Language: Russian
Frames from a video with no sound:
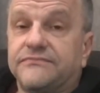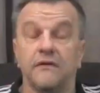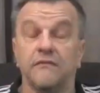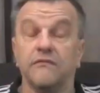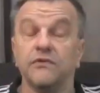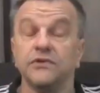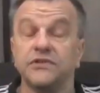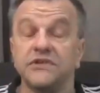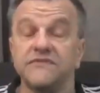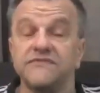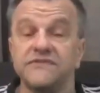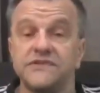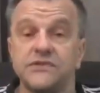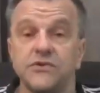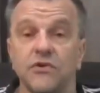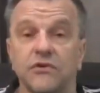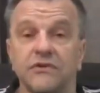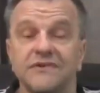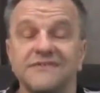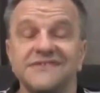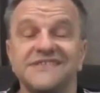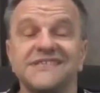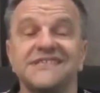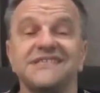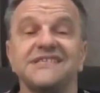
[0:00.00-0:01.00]
Вот и все.
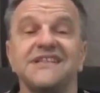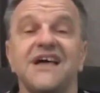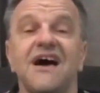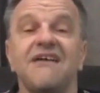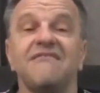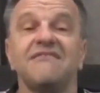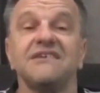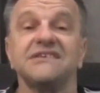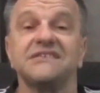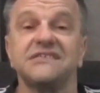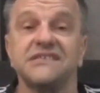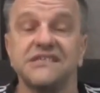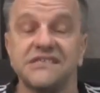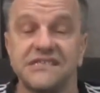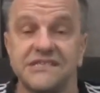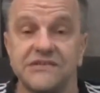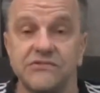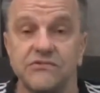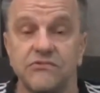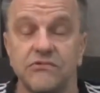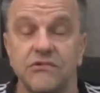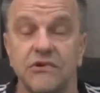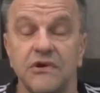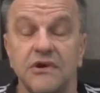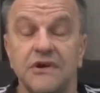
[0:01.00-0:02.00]
Слава
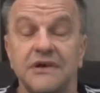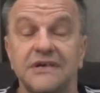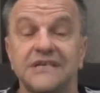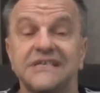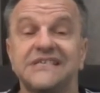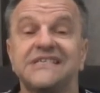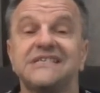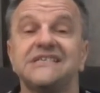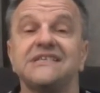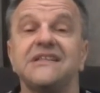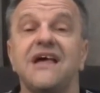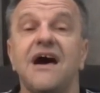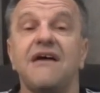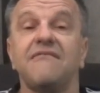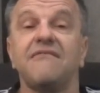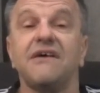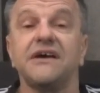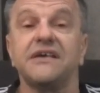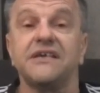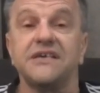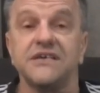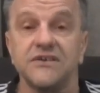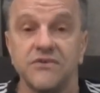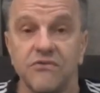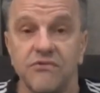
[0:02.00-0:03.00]
ЗСУ,
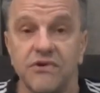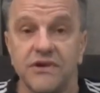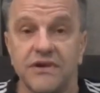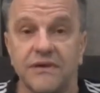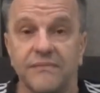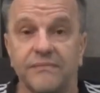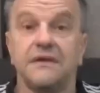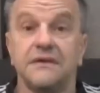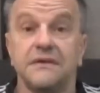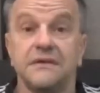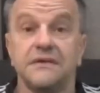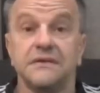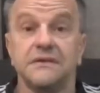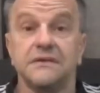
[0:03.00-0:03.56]
слава героям,